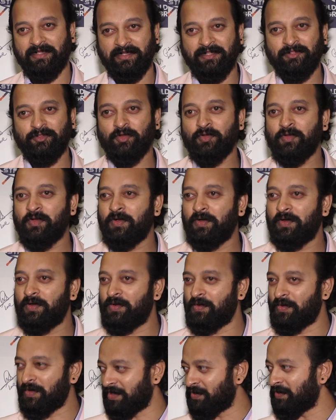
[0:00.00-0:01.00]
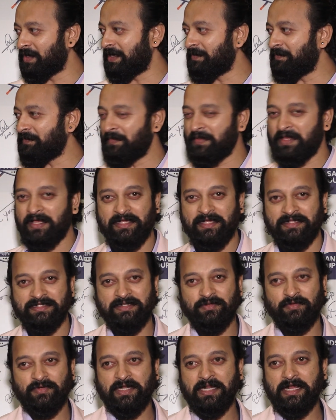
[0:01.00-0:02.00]
কৃতজ্ঞ হয়ে রইলাম
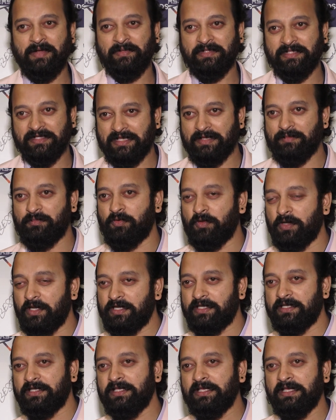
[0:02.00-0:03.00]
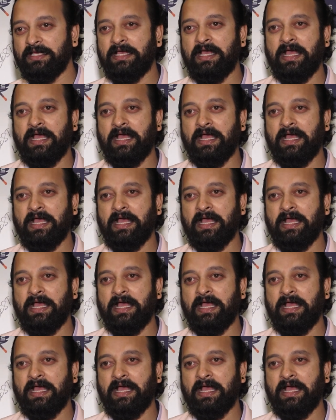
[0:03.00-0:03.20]
যে ওনারা আমাদেরকে ভুলেননি